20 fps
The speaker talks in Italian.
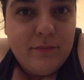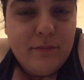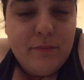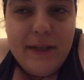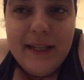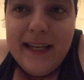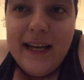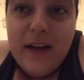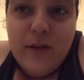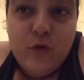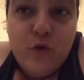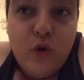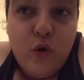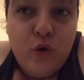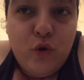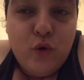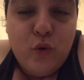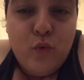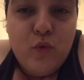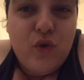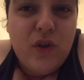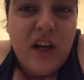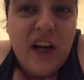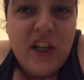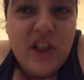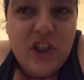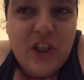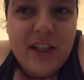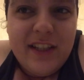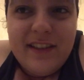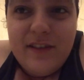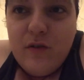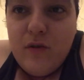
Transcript: perché ha tolto un Sanchez che